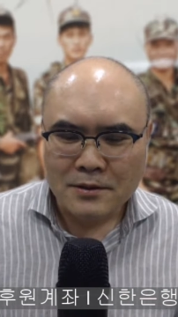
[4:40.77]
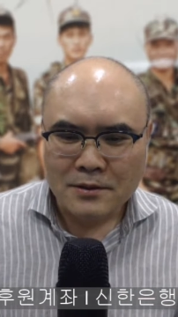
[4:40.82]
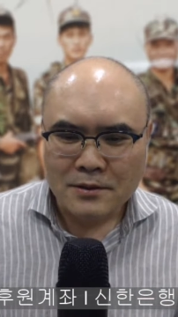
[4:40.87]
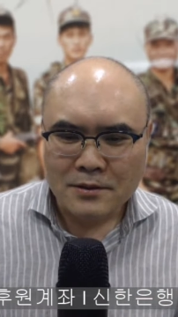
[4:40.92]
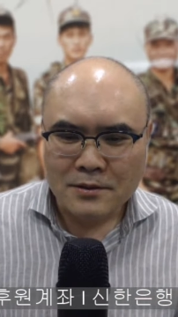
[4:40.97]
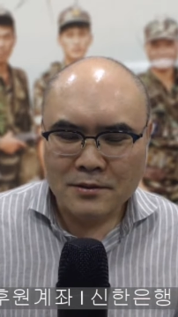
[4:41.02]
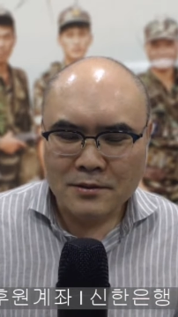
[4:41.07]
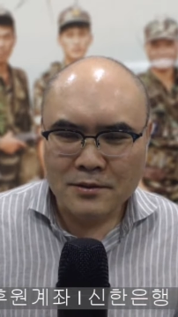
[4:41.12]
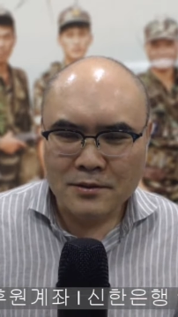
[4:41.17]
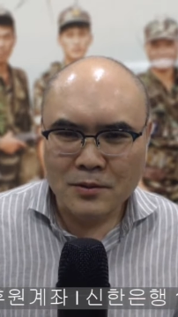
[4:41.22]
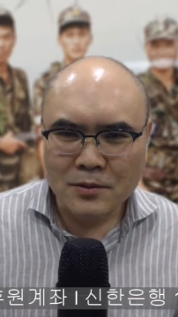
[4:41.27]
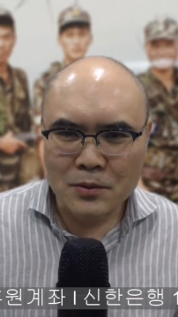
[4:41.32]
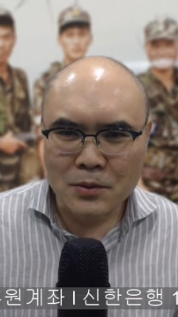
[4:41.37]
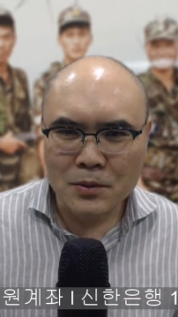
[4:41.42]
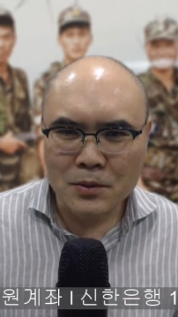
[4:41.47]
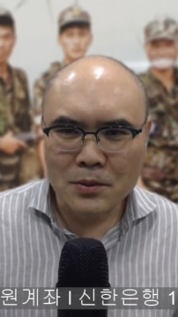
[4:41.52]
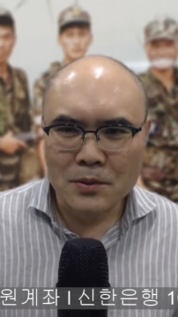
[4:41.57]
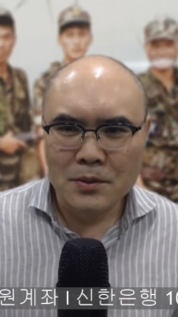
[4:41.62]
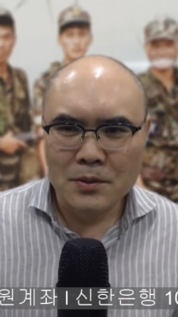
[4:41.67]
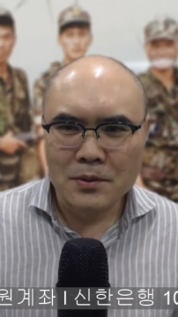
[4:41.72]
그런데
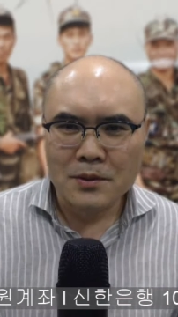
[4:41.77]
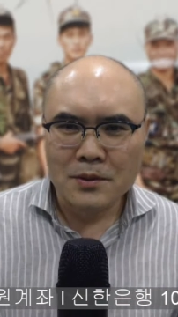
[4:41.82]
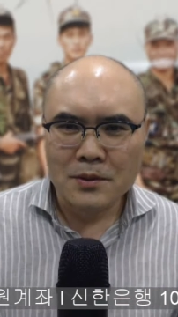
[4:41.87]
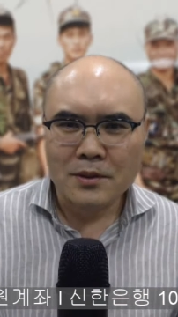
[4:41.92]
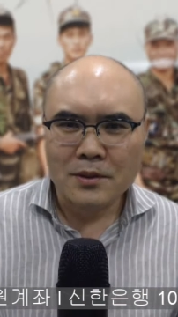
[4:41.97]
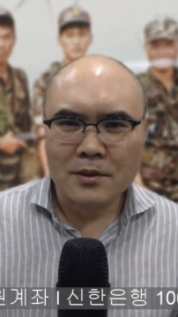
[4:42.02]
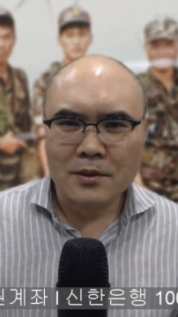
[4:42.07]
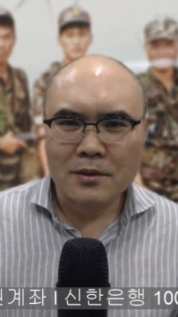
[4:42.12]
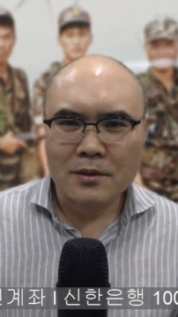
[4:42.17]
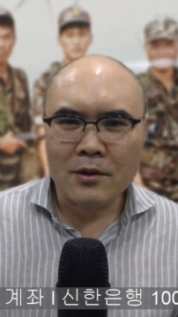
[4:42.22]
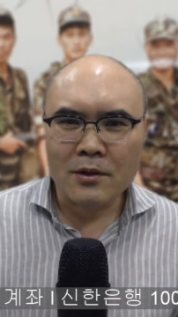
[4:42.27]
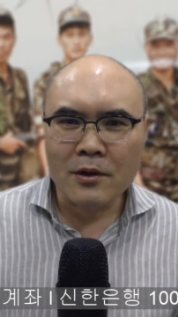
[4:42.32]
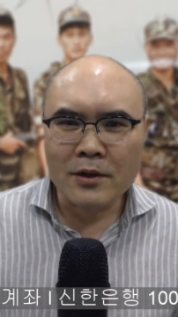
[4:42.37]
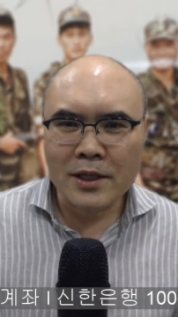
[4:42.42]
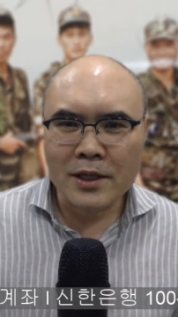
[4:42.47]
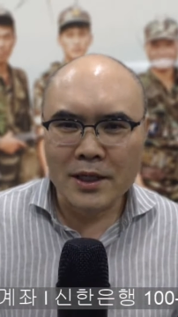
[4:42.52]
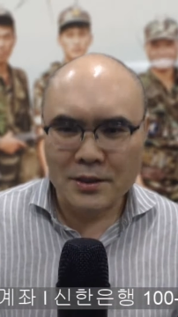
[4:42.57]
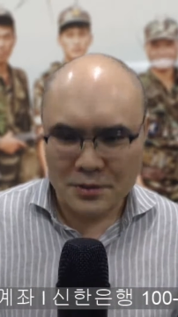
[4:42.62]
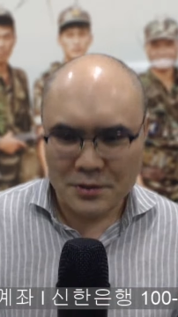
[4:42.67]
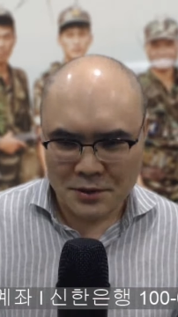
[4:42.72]
또
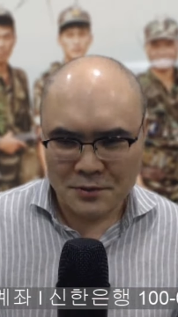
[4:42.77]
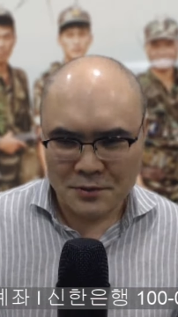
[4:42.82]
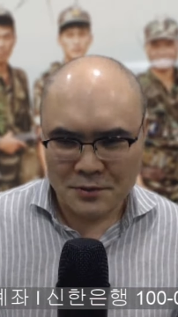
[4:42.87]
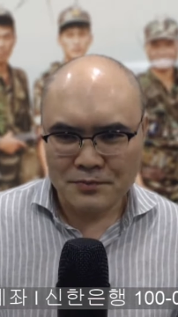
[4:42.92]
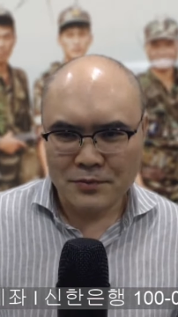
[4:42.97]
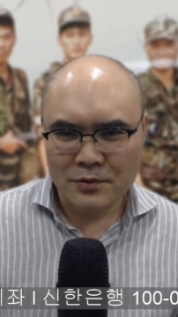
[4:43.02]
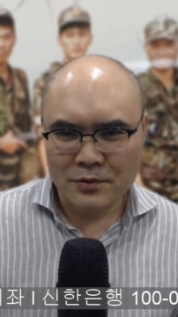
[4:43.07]
거기에서